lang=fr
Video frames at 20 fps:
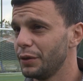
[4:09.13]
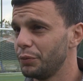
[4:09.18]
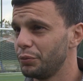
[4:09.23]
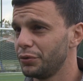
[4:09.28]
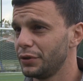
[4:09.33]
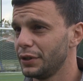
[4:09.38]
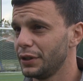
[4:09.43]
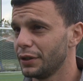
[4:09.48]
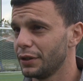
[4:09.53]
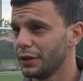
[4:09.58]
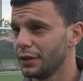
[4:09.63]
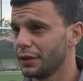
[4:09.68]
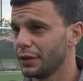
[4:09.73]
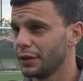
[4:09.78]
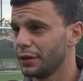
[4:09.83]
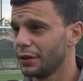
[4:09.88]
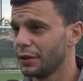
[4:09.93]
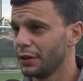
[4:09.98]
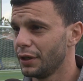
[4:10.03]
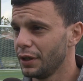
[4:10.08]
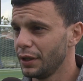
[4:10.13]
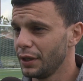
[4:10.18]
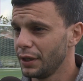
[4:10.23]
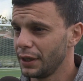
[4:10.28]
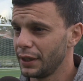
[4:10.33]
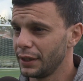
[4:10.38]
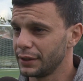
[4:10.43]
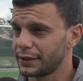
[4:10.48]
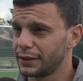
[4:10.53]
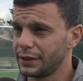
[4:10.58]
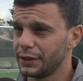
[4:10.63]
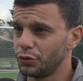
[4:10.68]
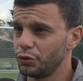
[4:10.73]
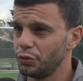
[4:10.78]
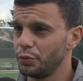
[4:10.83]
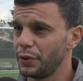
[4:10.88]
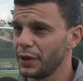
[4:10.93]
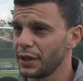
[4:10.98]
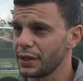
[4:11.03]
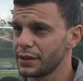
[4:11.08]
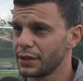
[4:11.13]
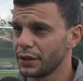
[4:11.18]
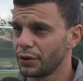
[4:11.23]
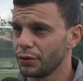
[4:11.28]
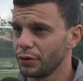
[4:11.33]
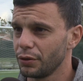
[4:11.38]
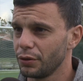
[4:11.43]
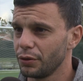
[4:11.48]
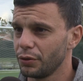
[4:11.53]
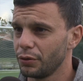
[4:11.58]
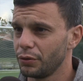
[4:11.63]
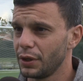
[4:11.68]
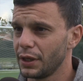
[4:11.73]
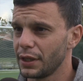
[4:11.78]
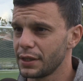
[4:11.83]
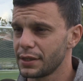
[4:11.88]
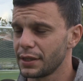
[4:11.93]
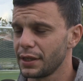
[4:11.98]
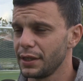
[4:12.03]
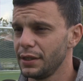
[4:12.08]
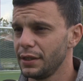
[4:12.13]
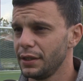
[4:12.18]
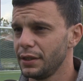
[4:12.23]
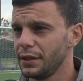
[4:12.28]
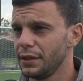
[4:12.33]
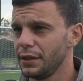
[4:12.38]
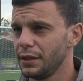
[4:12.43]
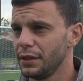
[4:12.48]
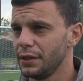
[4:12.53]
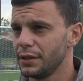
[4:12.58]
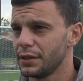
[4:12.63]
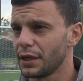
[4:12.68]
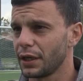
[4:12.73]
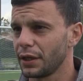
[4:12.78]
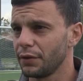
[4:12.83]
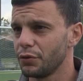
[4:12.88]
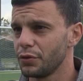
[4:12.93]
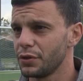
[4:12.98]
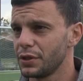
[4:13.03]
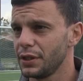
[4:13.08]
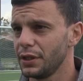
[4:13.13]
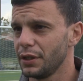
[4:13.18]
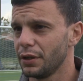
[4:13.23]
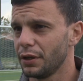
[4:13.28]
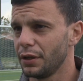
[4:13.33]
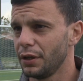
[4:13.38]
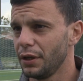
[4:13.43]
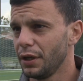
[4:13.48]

Et puis, et ce qui est super, c'est qu'au-delà de ça, ils, ils arrivent aussi